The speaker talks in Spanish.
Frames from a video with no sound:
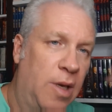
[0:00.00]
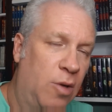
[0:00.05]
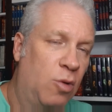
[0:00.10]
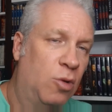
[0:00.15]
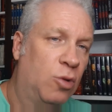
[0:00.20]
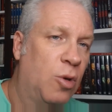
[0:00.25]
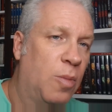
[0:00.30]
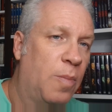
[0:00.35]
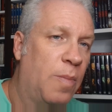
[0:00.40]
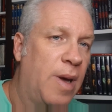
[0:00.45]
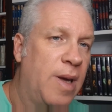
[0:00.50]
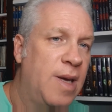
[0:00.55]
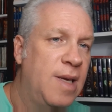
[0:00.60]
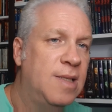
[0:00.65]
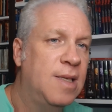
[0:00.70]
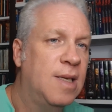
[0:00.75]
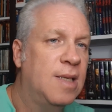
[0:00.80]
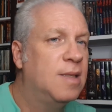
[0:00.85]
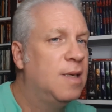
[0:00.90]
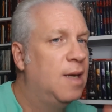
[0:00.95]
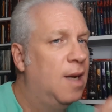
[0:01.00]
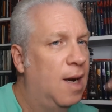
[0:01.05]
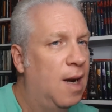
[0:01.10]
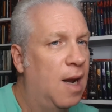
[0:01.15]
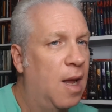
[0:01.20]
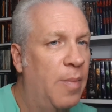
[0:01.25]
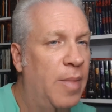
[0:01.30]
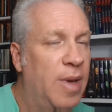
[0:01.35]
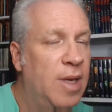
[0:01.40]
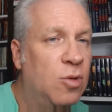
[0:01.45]
en otros países.
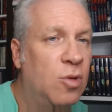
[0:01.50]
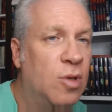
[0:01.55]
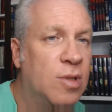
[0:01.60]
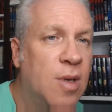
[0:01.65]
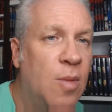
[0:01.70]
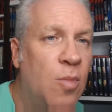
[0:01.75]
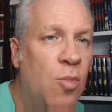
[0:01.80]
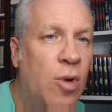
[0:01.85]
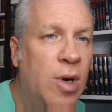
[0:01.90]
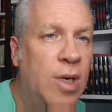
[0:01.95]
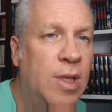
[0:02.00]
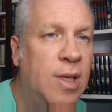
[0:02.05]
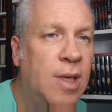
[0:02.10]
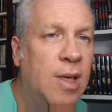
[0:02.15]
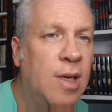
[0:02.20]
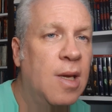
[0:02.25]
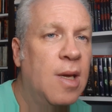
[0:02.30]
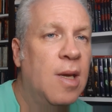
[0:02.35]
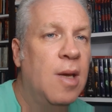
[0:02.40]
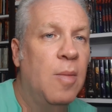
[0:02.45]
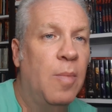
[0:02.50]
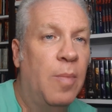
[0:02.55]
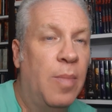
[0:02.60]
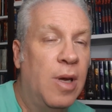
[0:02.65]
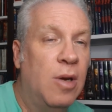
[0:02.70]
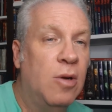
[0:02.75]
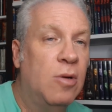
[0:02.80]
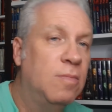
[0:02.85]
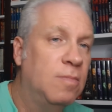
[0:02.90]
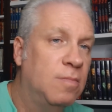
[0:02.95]
Lamento esas muertes,
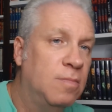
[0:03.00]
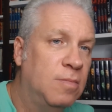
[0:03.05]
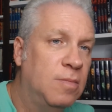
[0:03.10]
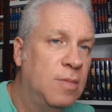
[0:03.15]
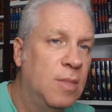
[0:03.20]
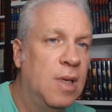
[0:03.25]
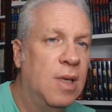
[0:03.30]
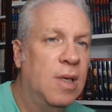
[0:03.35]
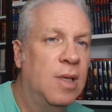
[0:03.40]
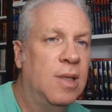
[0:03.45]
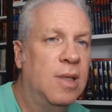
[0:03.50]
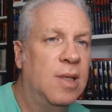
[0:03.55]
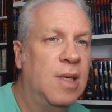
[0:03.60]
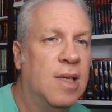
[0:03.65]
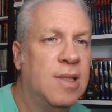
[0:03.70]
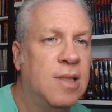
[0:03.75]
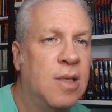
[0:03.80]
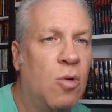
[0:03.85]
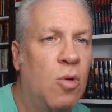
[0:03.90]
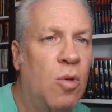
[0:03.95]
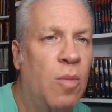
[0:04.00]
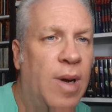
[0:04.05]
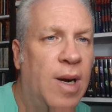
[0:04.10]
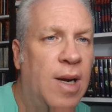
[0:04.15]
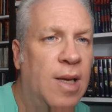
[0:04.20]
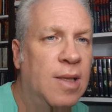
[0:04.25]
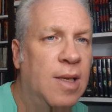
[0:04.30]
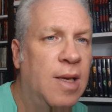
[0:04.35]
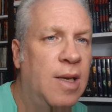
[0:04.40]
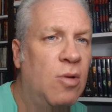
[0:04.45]
pero ya se
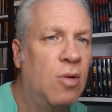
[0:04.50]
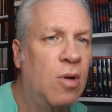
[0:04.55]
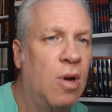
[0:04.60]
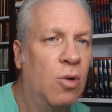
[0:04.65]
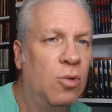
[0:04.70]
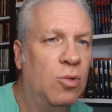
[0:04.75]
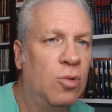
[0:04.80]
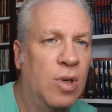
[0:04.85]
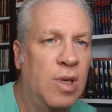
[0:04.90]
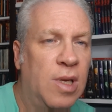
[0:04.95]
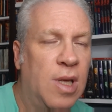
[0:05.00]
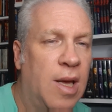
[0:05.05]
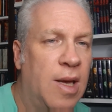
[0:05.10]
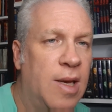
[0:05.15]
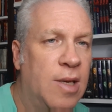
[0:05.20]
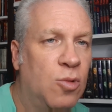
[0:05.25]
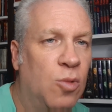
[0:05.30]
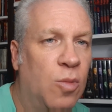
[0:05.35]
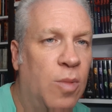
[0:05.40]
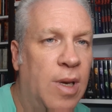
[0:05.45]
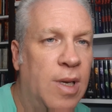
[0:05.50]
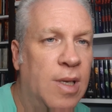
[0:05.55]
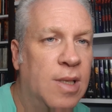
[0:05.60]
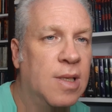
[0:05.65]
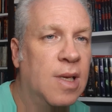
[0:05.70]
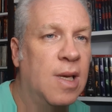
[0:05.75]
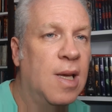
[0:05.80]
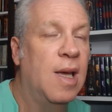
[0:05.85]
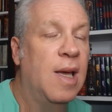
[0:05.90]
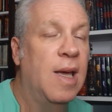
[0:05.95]
ocuparán de ello las autoridades de su
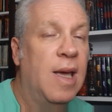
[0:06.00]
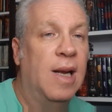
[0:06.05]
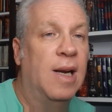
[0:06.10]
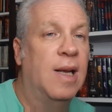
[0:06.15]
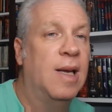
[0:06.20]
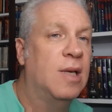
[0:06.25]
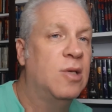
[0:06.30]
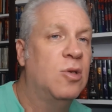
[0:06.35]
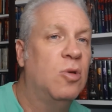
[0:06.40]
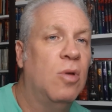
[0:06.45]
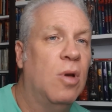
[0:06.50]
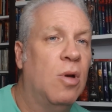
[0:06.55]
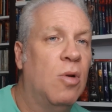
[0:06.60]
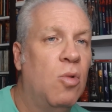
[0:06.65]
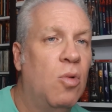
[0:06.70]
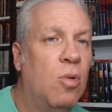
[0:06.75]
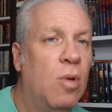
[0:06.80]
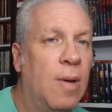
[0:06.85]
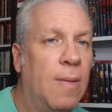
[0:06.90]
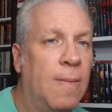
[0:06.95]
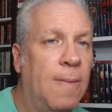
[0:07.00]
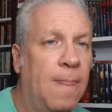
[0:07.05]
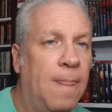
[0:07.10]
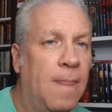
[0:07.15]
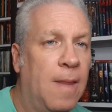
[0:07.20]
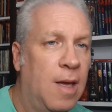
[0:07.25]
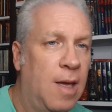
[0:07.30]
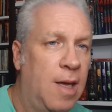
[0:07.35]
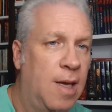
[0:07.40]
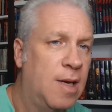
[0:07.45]
país. El caso de Cuba
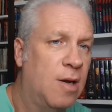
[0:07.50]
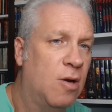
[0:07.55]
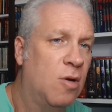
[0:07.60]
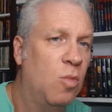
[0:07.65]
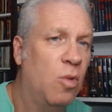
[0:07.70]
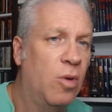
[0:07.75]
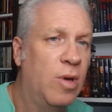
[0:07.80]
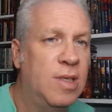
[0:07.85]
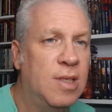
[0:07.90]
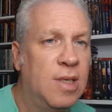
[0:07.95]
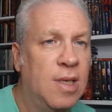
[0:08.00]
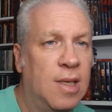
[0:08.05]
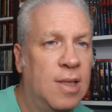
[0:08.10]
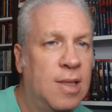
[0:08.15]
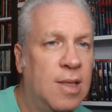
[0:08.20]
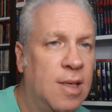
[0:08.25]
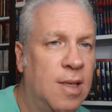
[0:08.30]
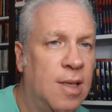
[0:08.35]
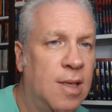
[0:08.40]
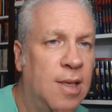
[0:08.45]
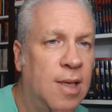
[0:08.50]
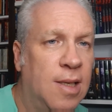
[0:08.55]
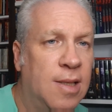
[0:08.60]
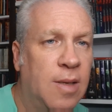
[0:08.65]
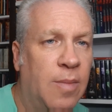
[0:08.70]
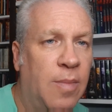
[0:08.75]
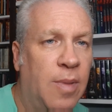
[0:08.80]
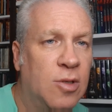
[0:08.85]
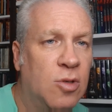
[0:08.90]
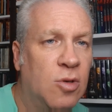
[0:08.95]
es que, como dice este,
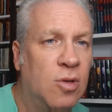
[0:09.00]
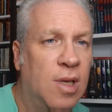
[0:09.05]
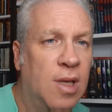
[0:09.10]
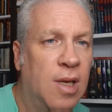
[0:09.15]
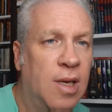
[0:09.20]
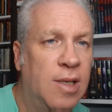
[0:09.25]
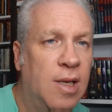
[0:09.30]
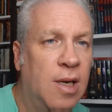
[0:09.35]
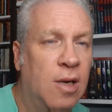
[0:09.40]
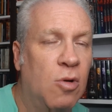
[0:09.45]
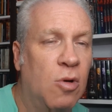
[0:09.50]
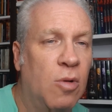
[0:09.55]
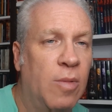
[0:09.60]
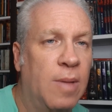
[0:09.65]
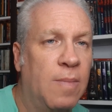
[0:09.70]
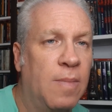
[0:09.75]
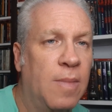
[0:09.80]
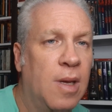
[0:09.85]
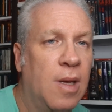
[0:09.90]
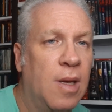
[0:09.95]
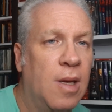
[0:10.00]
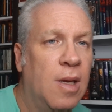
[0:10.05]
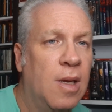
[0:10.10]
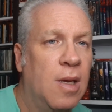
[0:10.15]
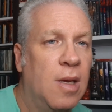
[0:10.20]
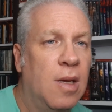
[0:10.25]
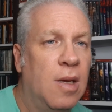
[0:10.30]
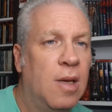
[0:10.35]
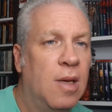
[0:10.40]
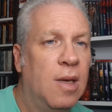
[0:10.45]
esta persona, Daniel Gómez,
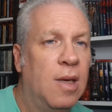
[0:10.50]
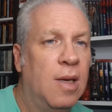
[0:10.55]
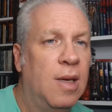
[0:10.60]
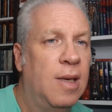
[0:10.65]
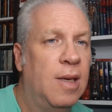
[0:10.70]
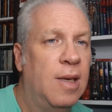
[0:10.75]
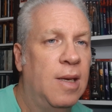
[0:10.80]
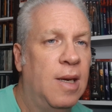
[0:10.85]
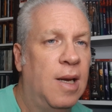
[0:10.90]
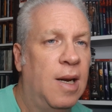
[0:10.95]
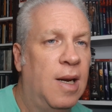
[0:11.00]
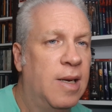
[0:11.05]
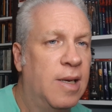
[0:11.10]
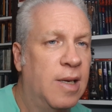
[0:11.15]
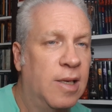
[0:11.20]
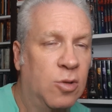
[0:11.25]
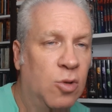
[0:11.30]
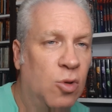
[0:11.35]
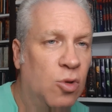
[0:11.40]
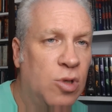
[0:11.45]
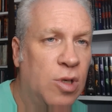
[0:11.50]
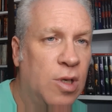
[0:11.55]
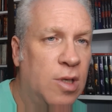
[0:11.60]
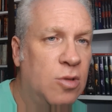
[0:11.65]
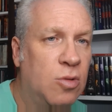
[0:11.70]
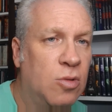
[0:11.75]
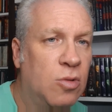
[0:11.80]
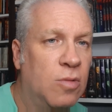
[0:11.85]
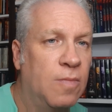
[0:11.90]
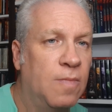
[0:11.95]
eh, el
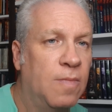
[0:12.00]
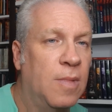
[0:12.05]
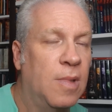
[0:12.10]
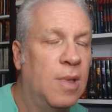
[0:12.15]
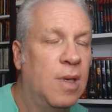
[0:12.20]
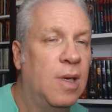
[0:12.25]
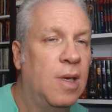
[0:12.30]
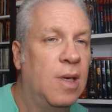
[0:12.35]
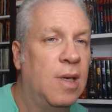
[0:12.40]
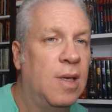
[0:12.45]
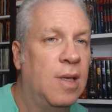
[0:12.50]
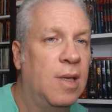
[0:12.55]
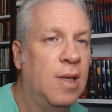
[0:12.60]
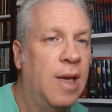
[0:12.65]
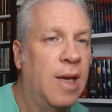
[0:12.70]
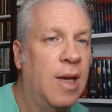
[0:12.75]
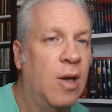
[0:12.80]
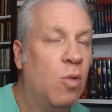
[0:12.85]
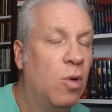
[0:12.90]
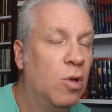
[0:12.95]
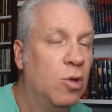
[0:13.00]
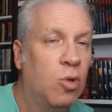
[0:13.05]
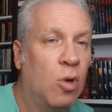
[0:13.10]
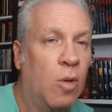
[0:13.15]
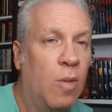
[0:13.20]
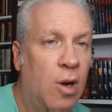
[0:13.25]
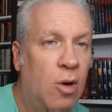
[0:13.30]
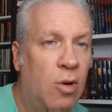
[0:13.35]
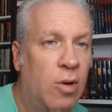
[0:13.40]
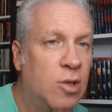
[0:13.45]
retroceso eh, en cuanto a
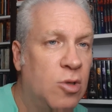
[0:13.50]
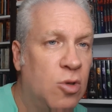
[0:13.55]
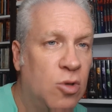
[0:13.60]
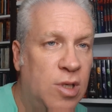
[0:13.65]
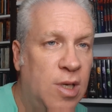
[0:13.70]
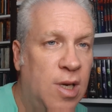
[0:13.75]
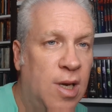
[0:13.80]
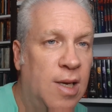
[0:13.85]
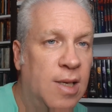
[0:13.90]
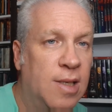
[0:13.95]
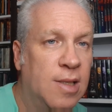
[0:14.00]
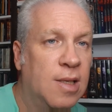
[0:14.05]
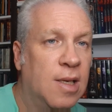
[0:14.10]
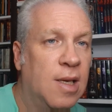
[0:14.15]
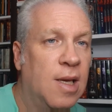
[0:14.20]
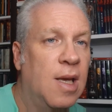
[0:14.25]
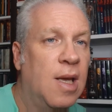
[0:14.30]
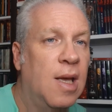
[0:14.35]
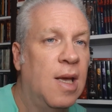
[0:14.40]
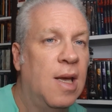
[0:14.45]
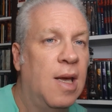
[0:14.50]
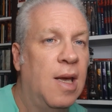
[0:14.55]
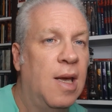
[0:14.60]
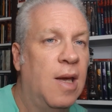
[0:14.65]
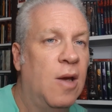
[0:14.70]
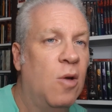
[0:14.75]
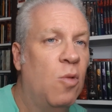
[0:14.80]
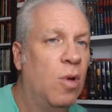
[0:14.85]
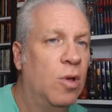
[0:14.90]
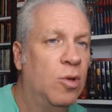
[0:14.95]
valores sociales,
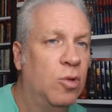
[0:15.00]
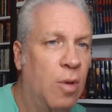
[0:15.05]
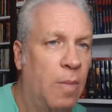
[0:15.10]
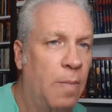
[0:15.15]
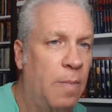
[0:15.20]
en cuanto a